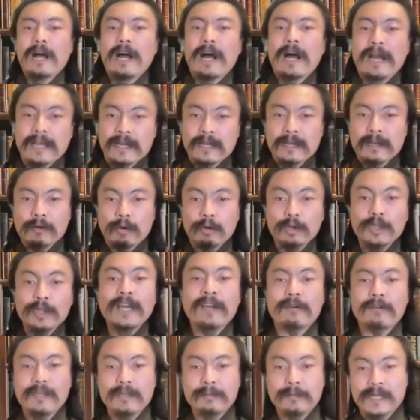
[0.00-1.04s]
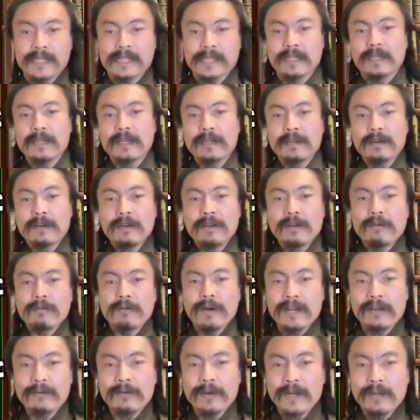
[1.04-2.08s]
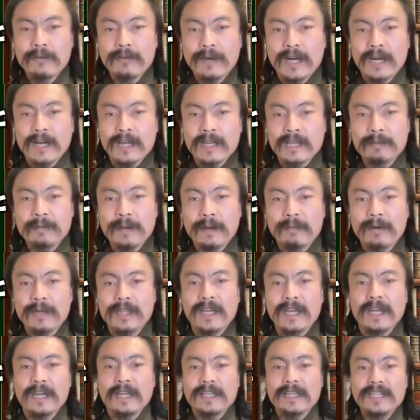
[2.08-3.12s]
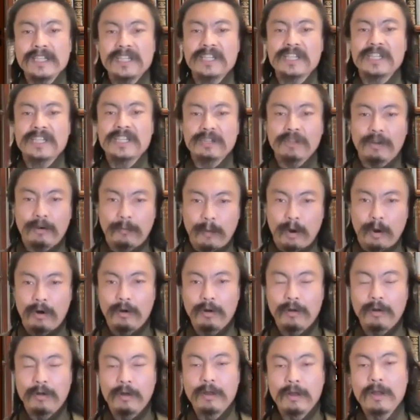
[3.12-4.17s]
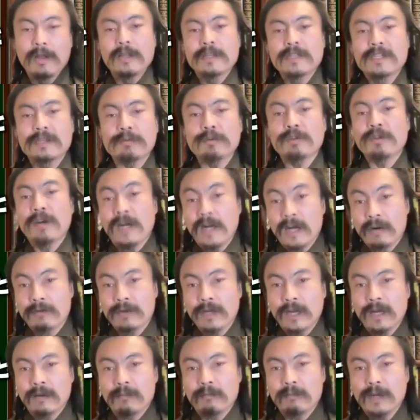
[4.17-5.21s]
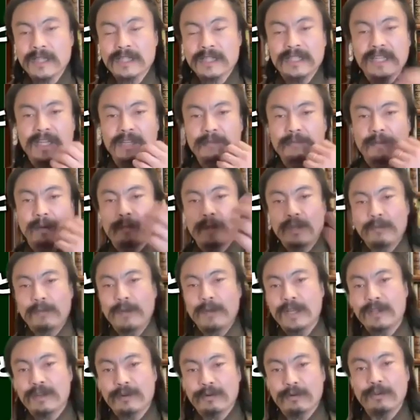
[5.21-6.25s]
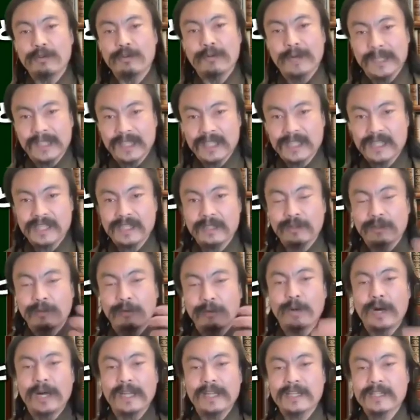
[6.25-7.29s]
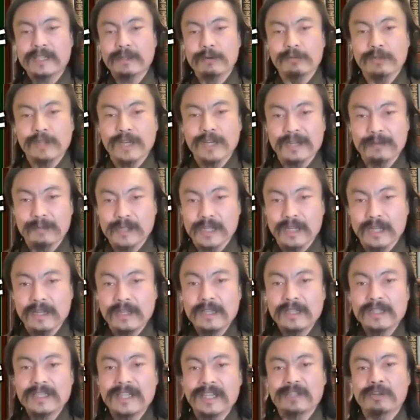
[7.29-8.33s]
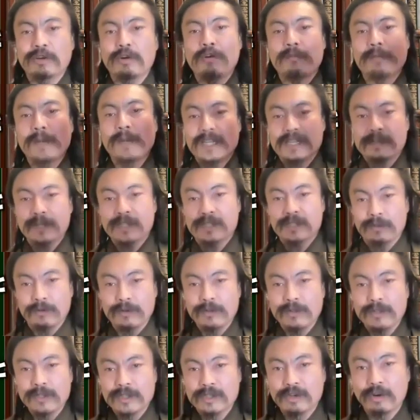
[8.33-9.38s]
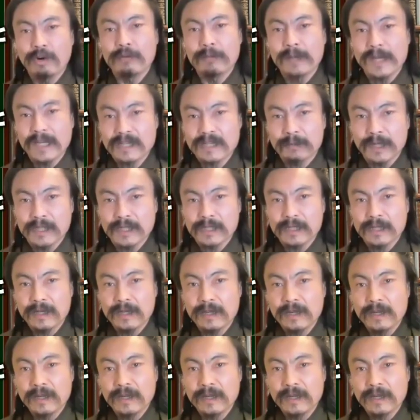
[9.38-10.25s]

はい、答えを言います。我々は今まで一度も自分の母親、まして今目の前にいるこの私とも話したことがありません。じゃあ証明しますよ。証明します。